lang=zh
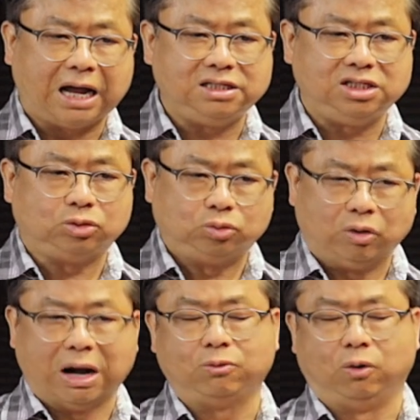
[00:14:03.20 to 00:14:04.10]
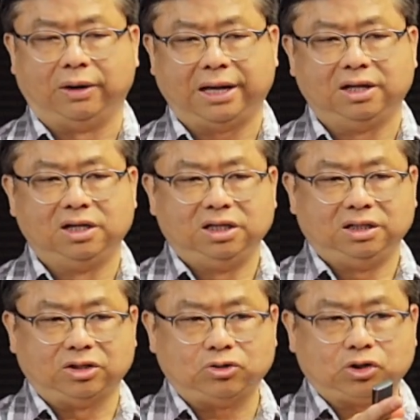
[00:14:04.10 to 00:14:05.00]
埃及古王国呢，
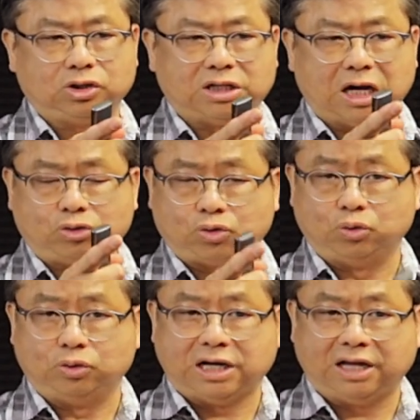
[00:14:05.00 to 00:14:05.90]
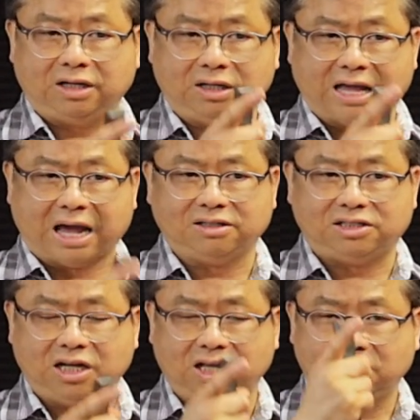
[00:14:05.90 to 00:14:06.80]
也就是在主前两
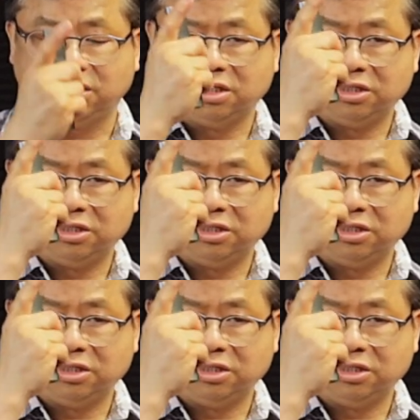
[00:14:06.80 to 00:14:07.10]
千